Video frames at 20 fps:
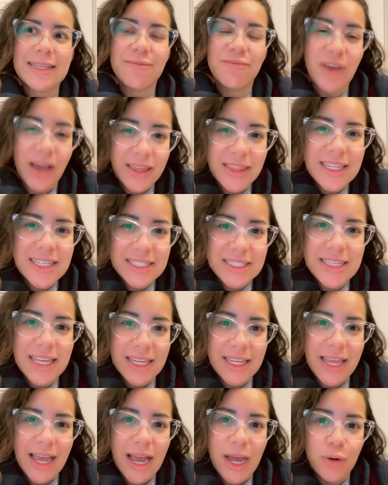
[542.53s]
va a
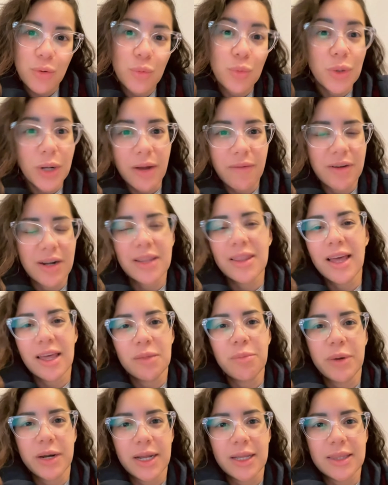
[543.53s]
diseñar una verdad
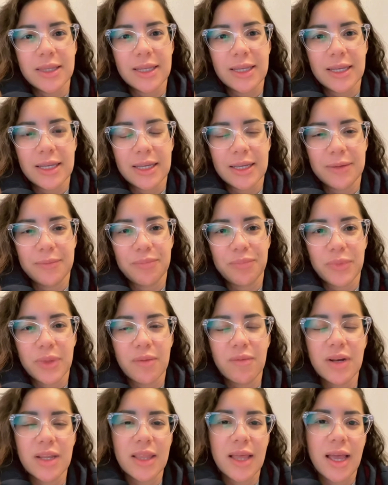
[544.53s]
para ti.
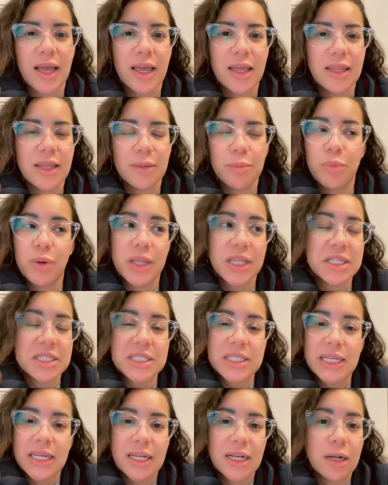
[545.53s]
¿Verdad? Puede
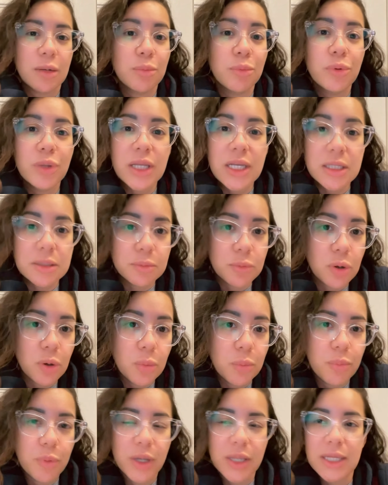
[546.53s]
ser el budismo,
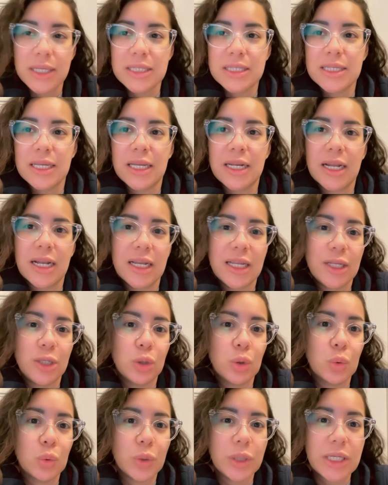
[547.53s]
puede ser el
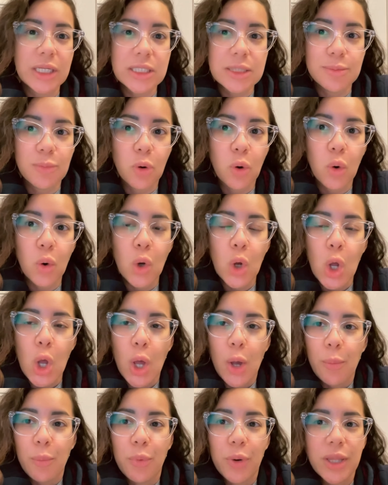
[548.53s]
hinduismo,
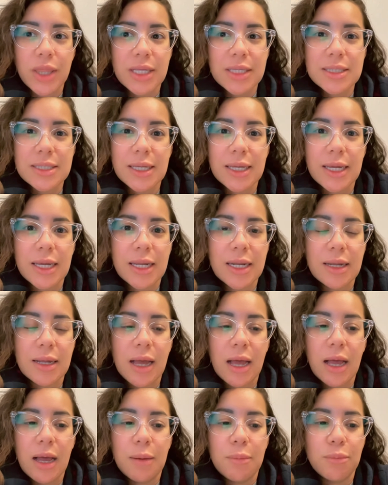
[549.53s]
puede ser
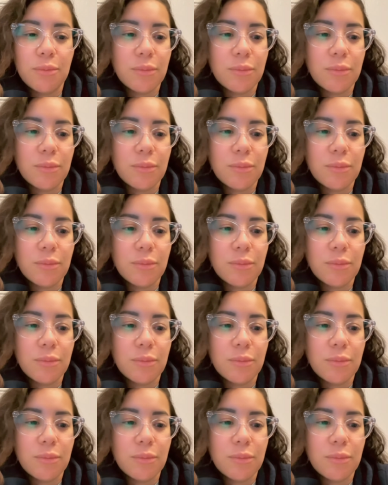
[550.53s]
ah,